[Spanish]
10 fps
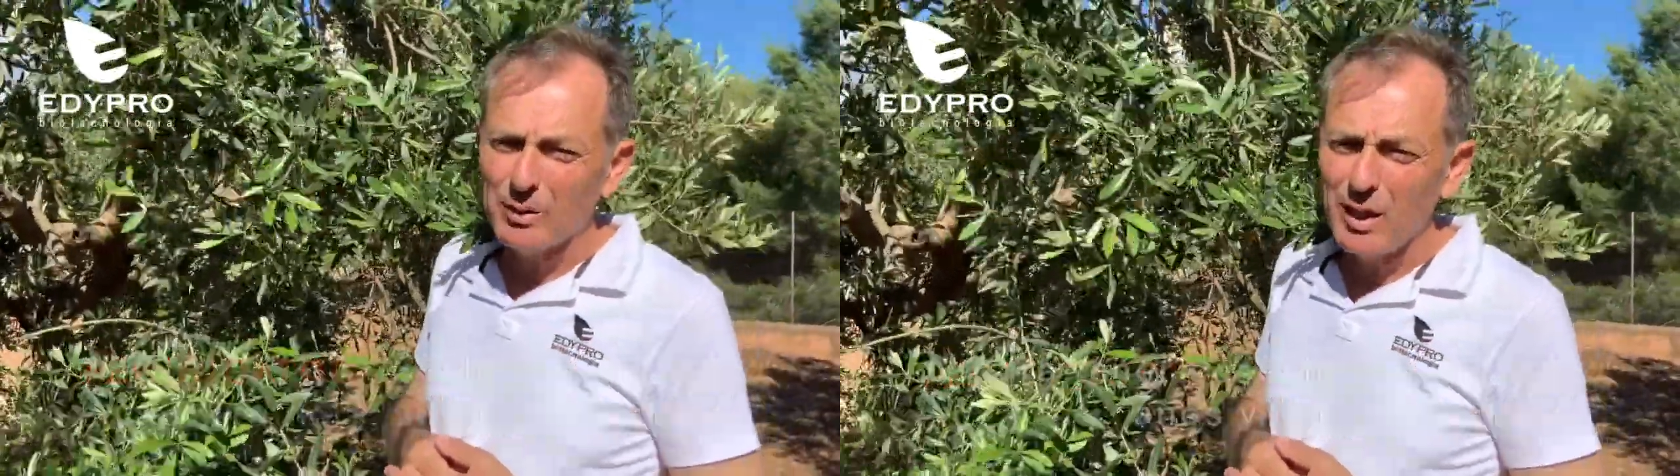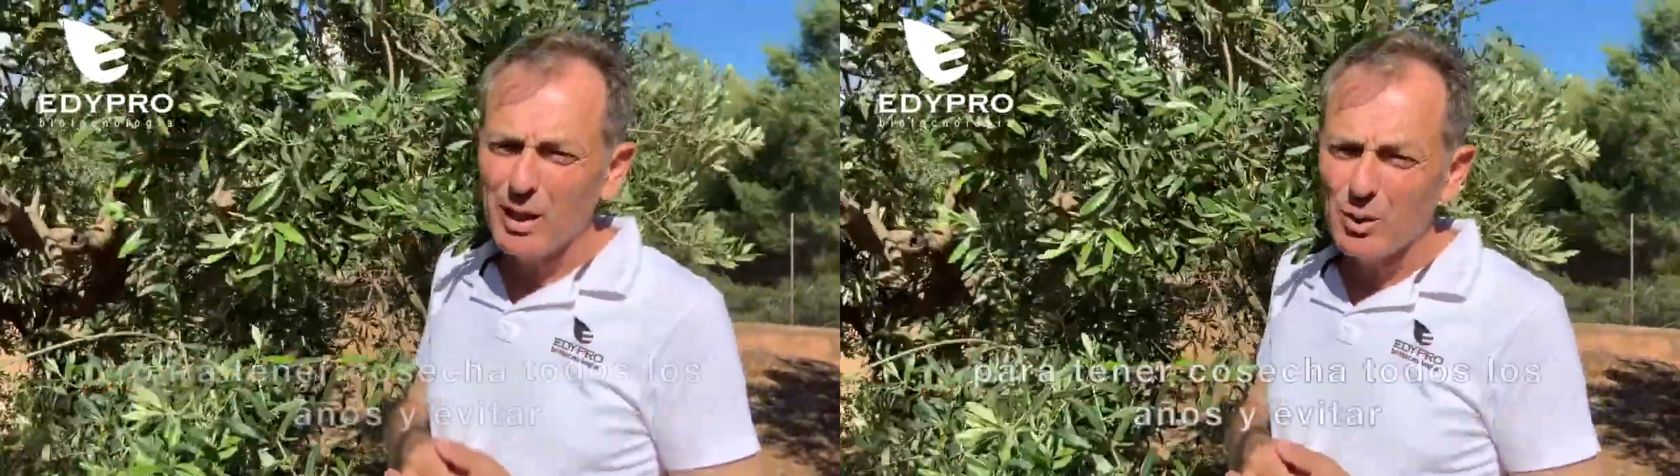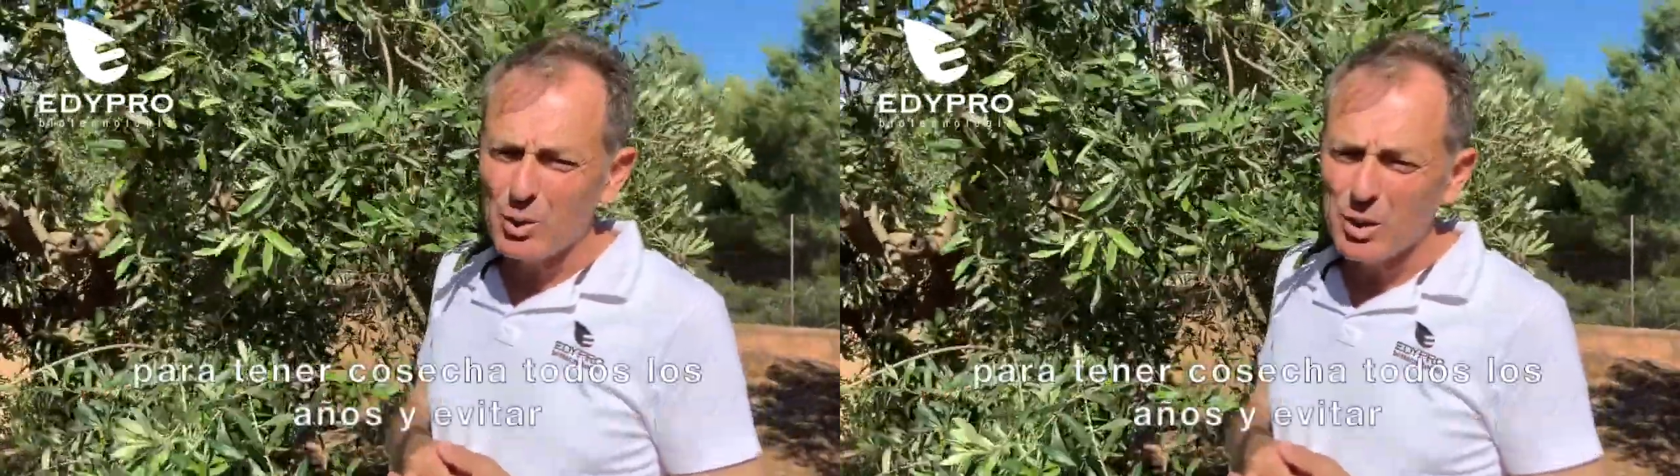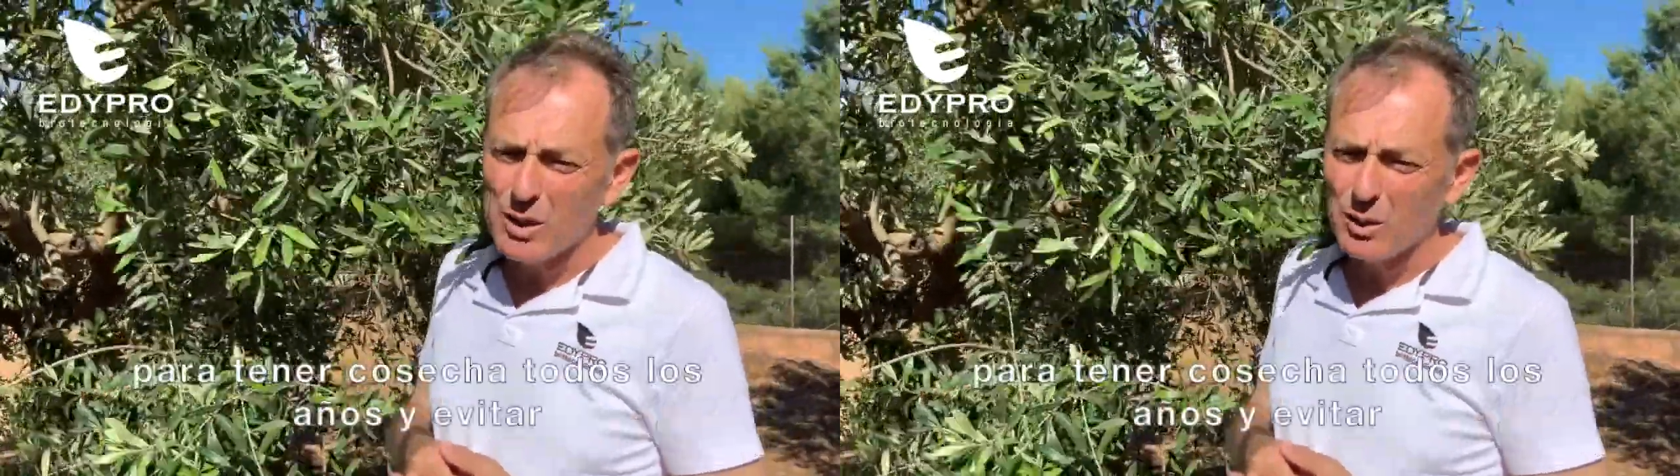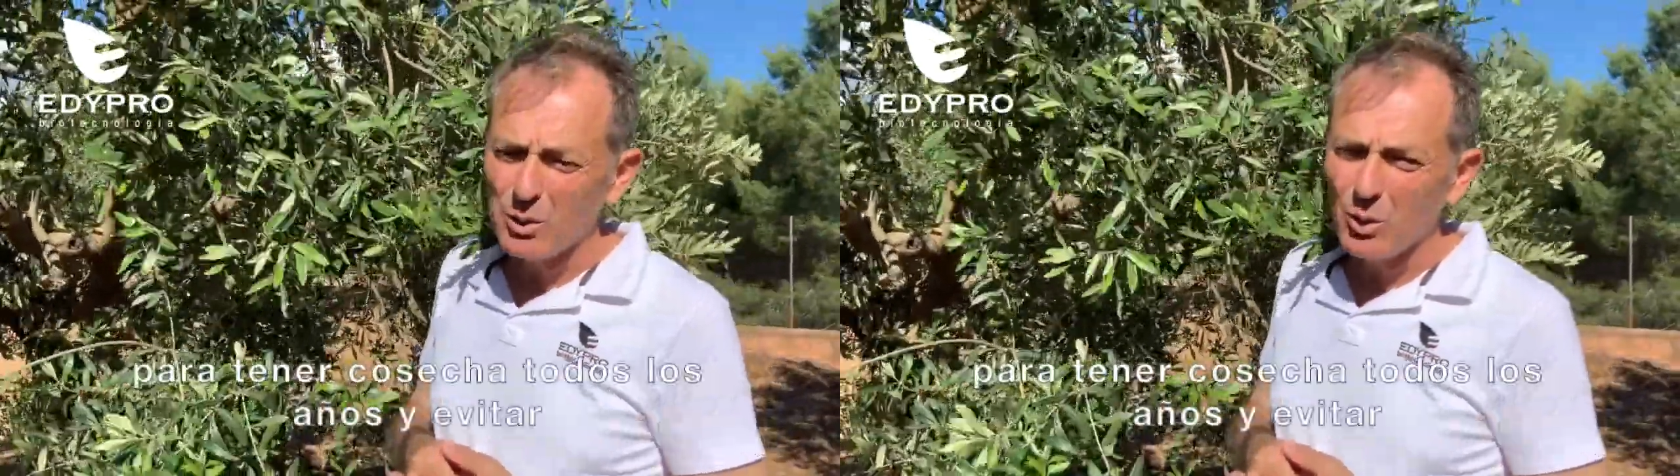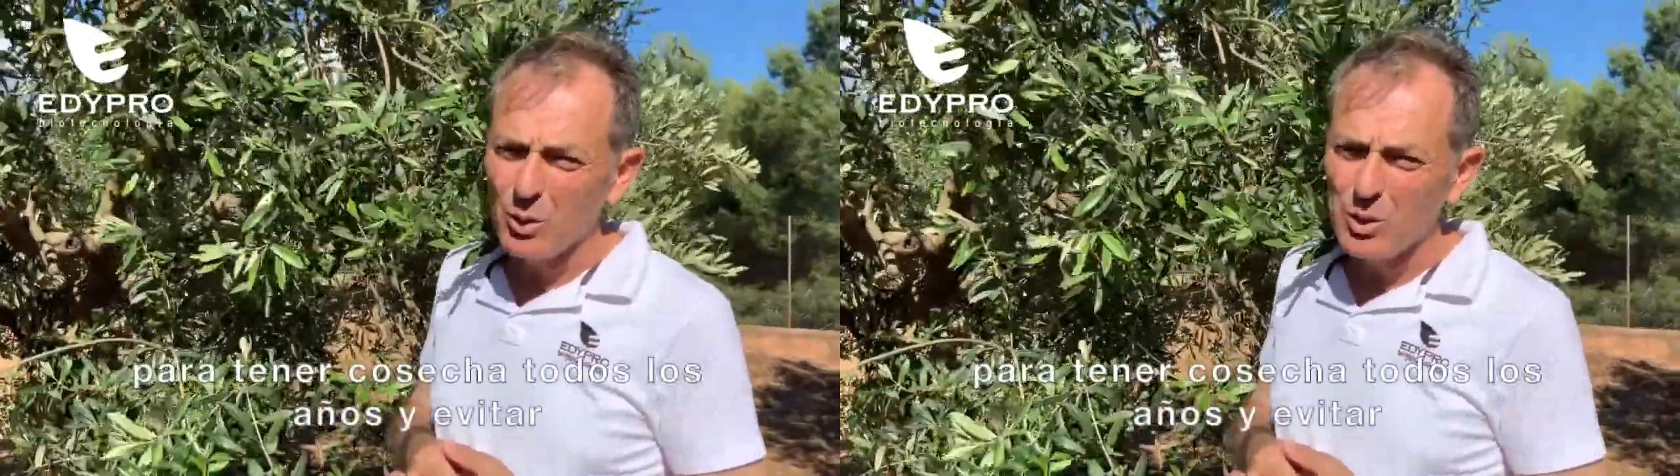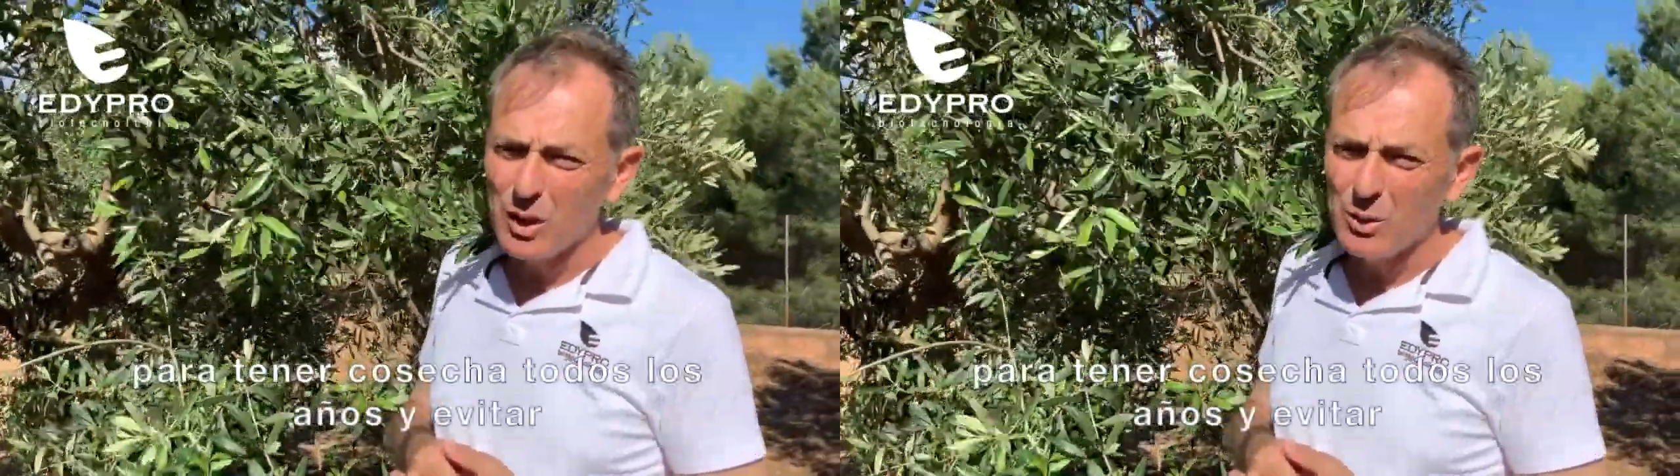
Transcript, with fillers: tener cosecha todos los